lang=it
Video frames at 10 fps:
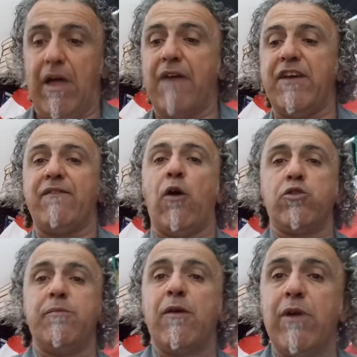Aveva
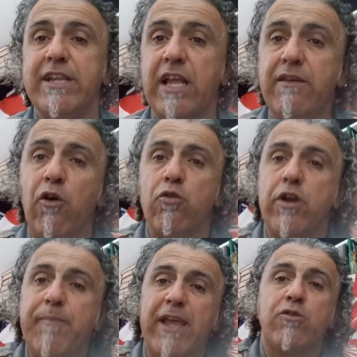ottime qualità di volo,
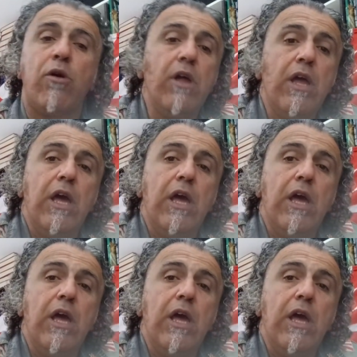ripeto,